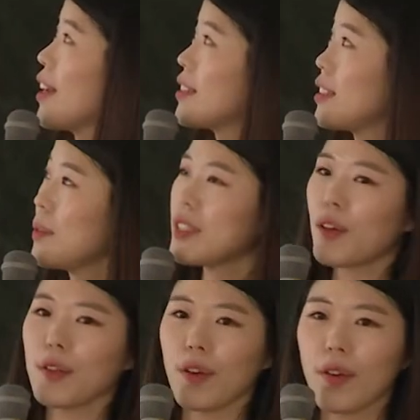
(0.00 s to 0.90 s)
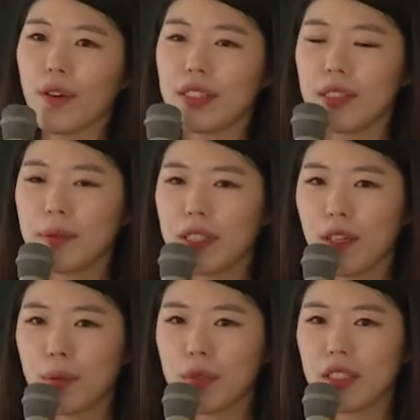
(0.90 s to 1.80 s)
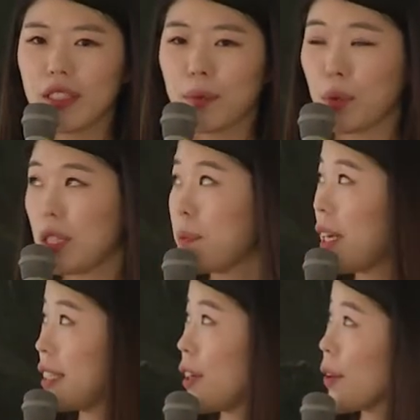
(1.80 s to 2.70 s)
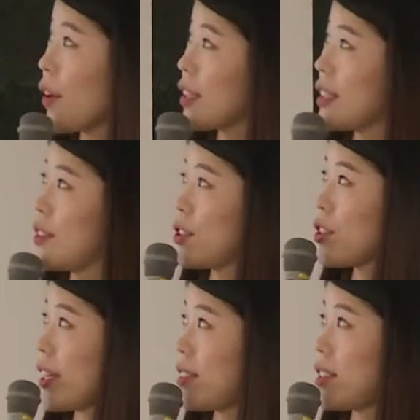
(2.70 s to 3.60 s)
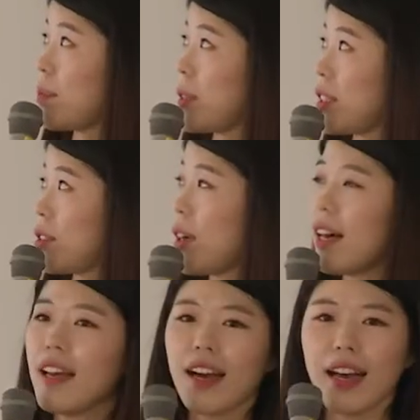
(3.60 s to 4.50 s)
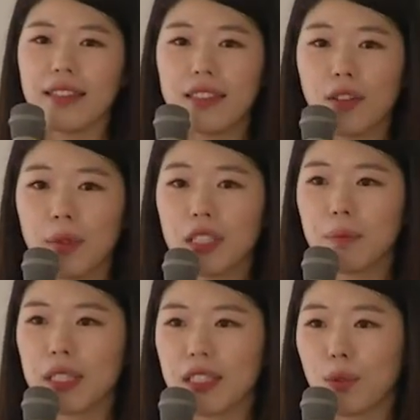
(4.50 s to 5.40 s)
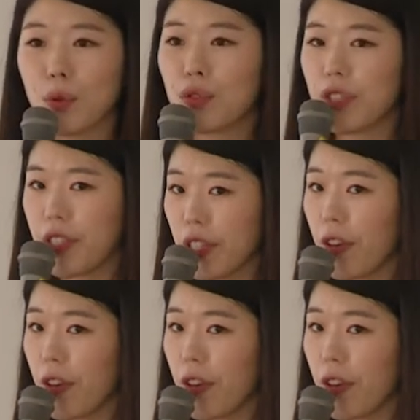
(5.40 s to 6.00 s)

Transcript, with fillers: 신입사원 영역, 신입사원분들을 모집하는 영역은 뉴 ICT 비즈와 IT 서비스 비즈 이두